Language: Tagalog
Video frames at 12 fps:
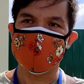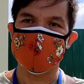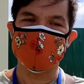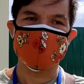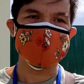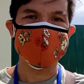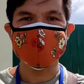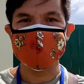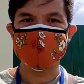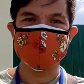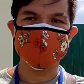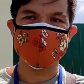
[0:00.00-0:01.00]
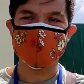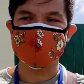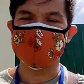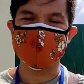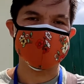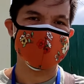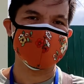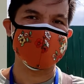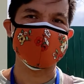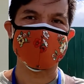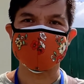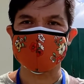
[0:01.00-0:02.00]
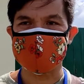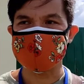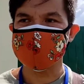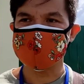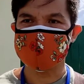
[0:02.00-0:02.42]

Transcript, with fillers: Ah, ang reservation niya po dito is 5,000.